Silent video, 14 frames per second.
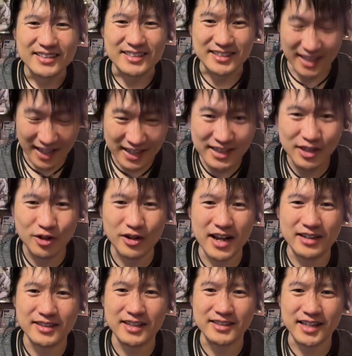ぜひご
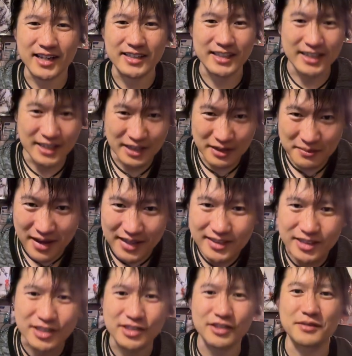覧ください。今
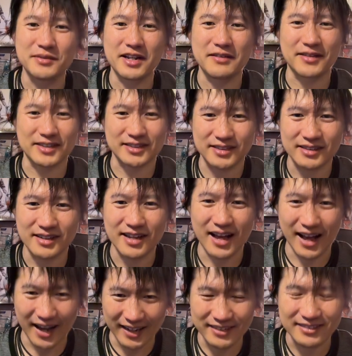すぐ見れます。
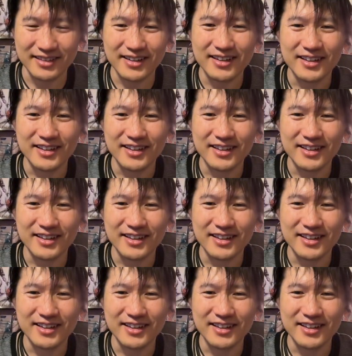はい。